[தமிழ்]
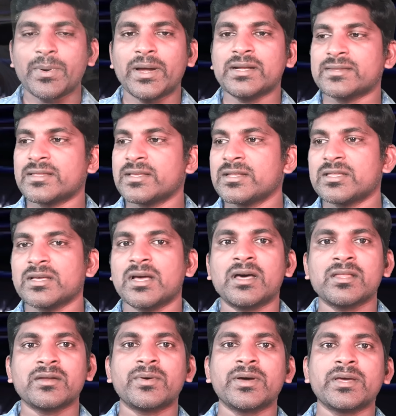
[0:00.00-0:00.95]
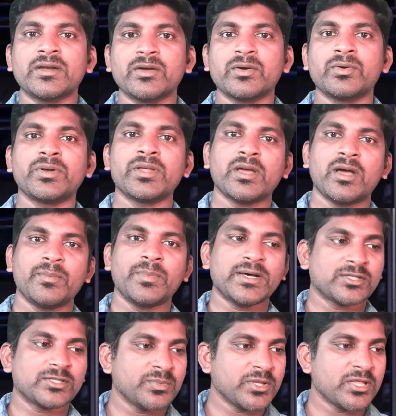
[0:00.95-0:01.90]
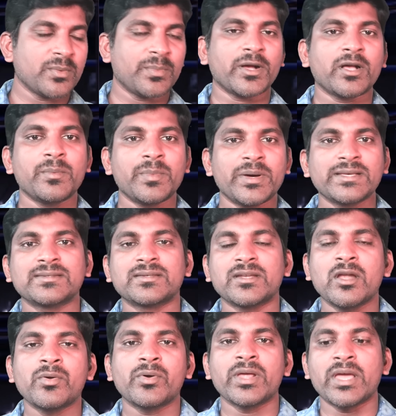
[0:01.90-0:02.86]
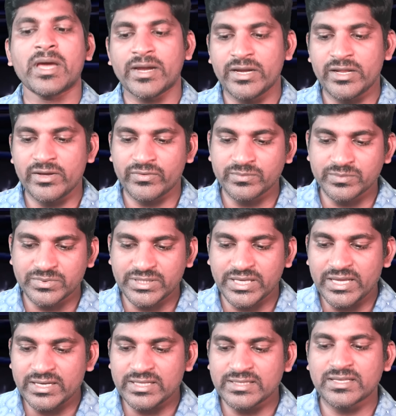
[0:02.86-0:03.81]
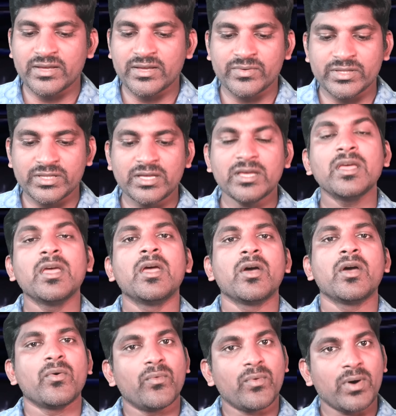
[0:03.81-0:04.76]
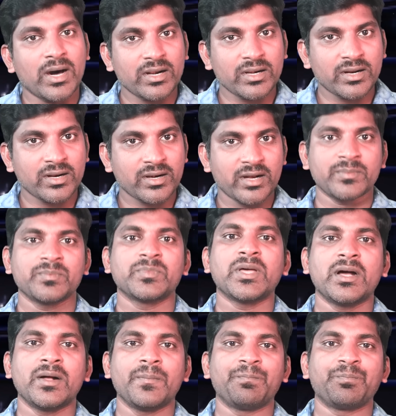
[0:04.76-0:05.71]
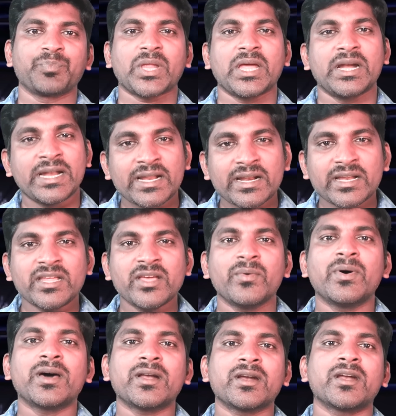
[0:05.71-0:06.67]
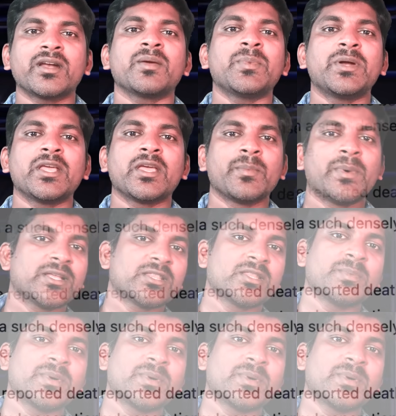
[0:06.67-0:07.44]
பாலஸ்தீனத்துக்கு ஆதரவாக இருக்கக்கூடிய ஹமாஸும் இந்த பக்கமாக இஸ்ரேலினுடைய ஐடிஎஃப்பும் சேர்ந்து செய்வது வார் கிரைம் தான் நிறைய வார் கிரைமை நீங்கள் மாற்றி